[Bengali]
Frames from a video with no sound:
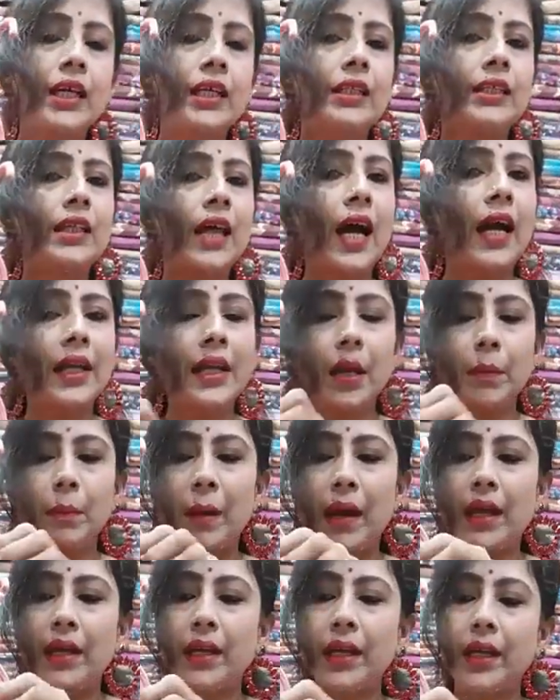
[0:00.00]
সাইডে
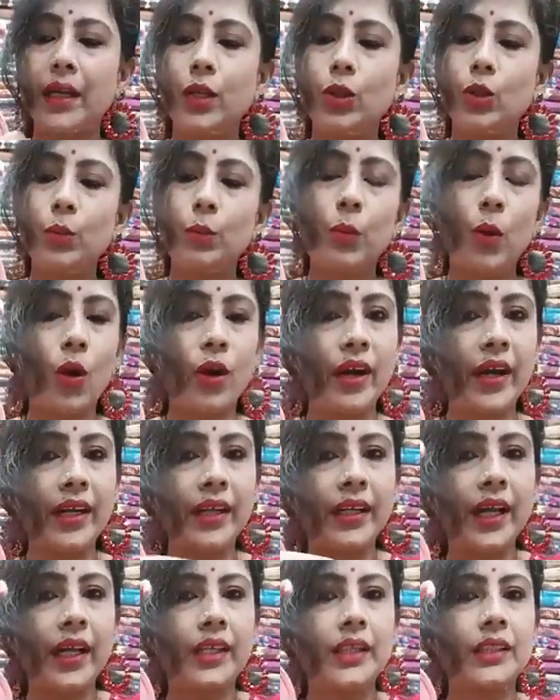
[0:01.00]
প্যান্টে কিন্তু পকেট
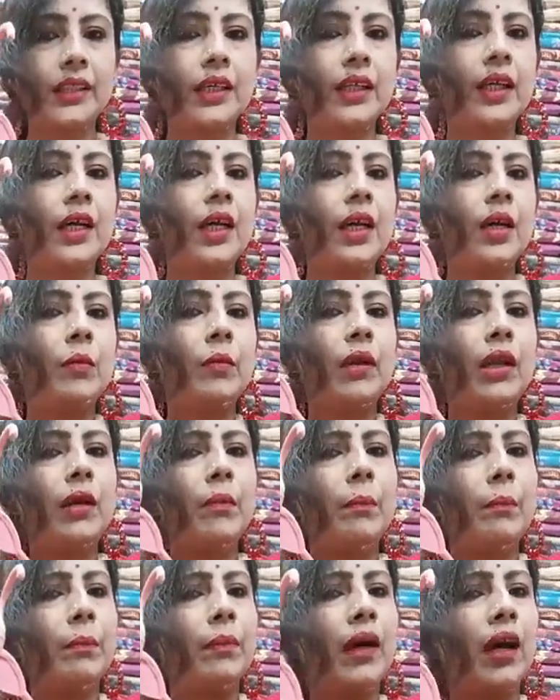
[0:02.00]
থাকছে মানে
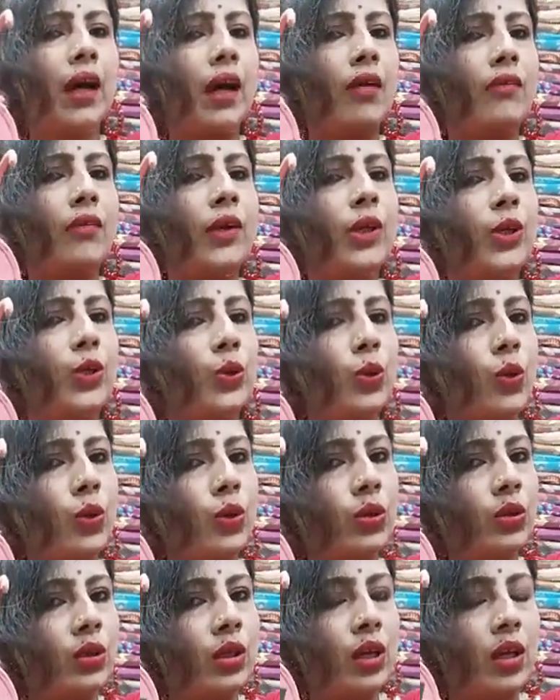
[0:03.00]
ভীষণ
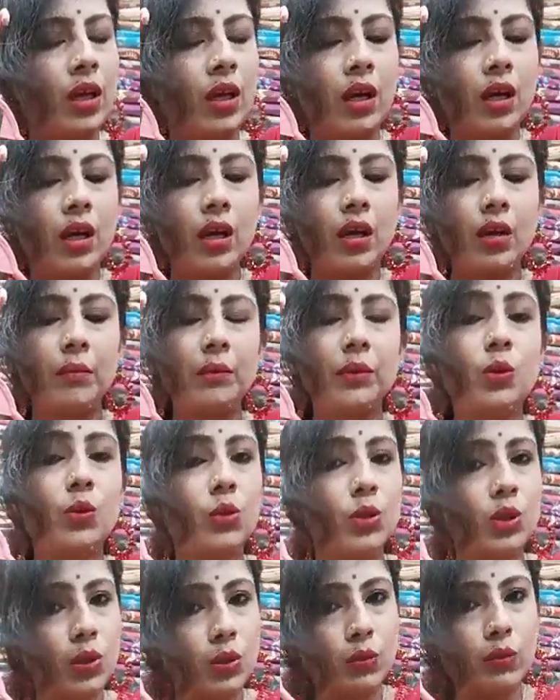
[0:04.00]

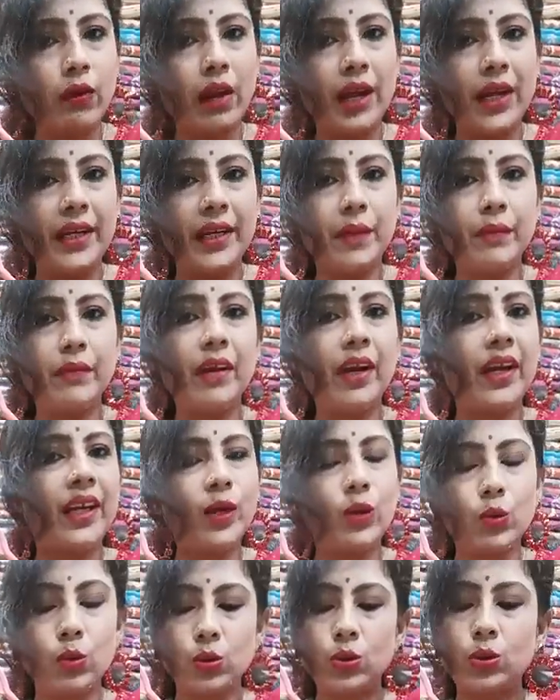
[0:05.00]
গুড কোয়ালিটি ভেরি
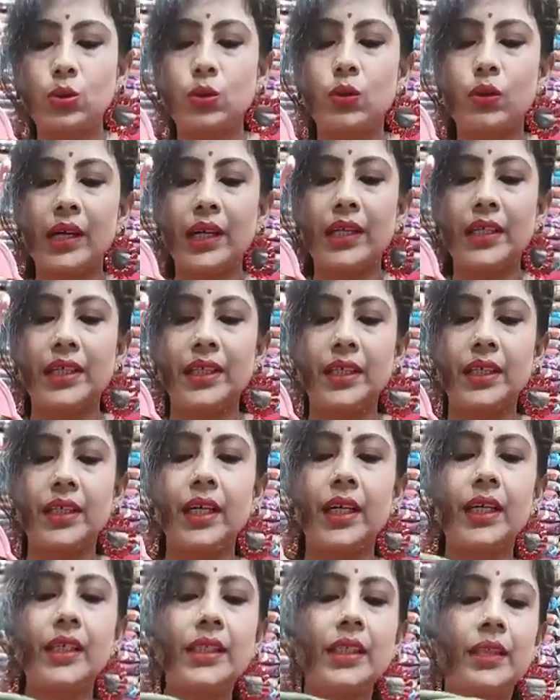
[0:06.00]
গুড কোয়ালিটি ঠিক
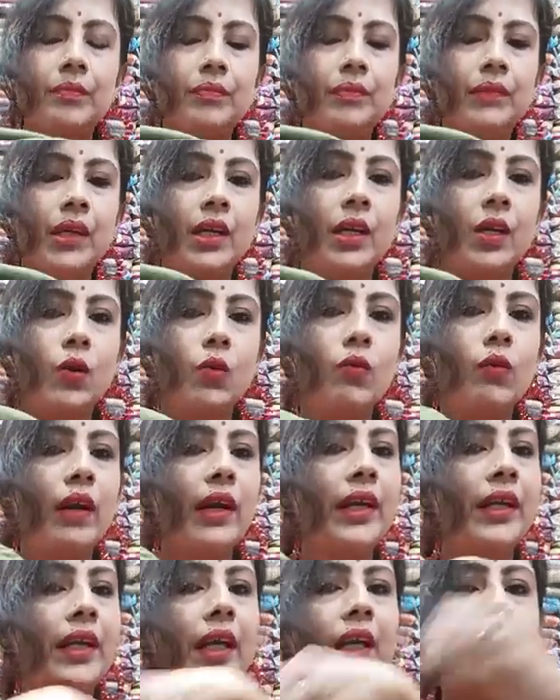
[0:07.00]
আছে
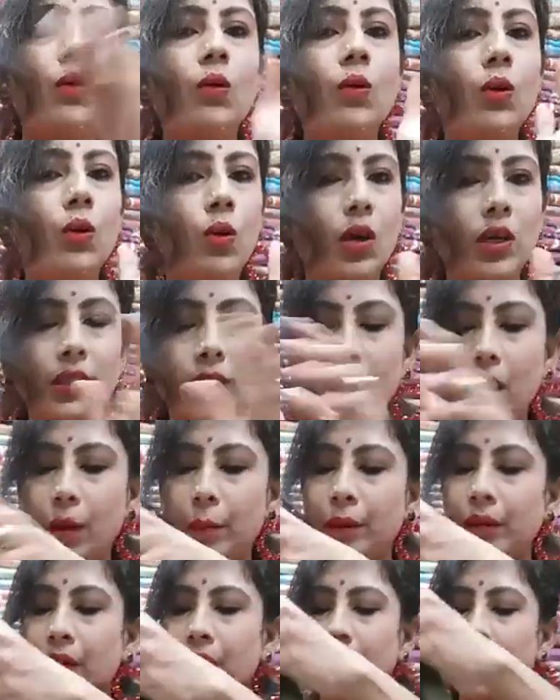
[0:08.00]
কোয়ালিটি কোনো কথা
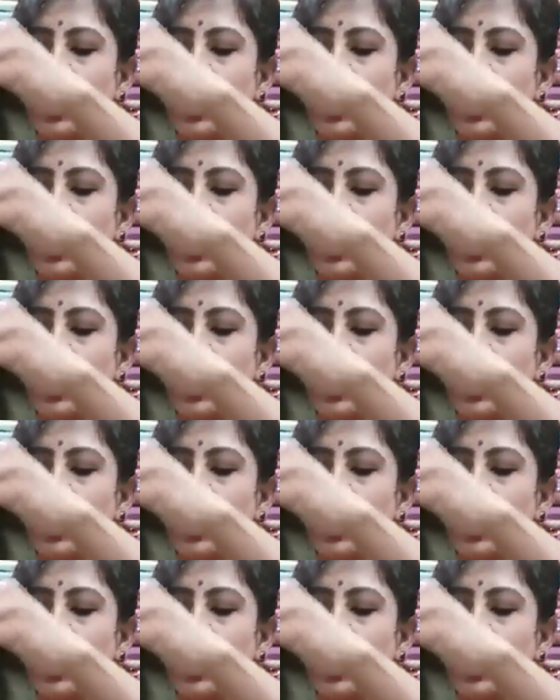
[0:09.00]
হবে না